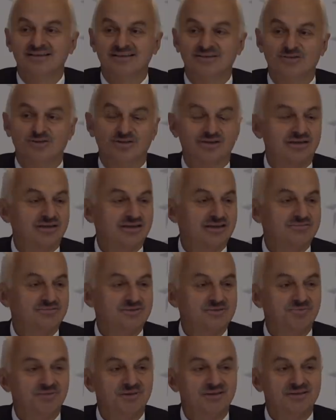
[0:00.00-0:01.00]
göre
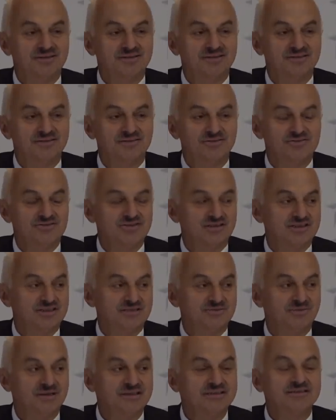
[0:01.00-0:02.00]
kendimiz planladık.
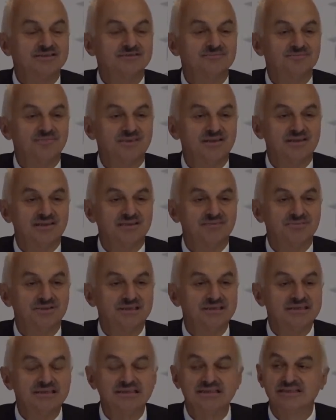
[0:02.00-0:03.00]
18 Mart
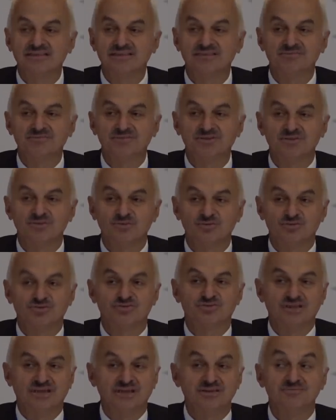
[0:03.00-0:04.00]

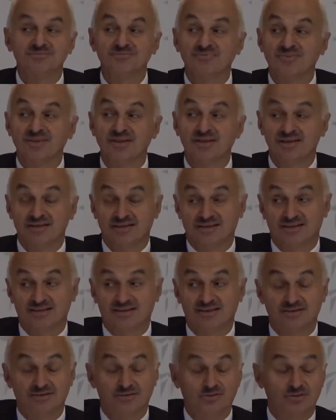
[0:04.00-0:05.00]
2023'te
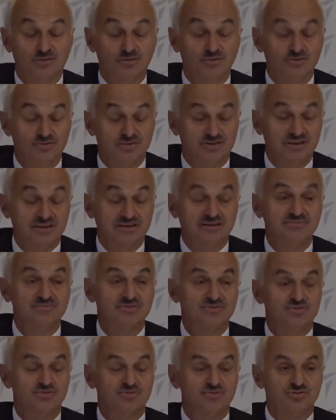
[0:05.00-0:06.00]
e,
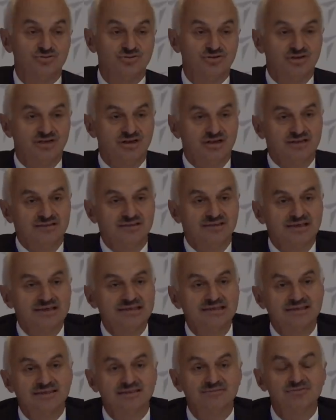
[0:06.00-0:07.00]
Hürriyetimiz uçuyor, Atak
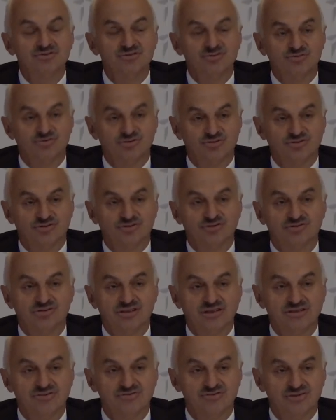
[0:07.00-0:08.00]
2'miz uçuyor,
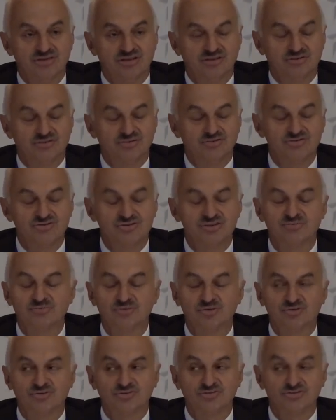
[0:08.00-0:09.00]
T-929.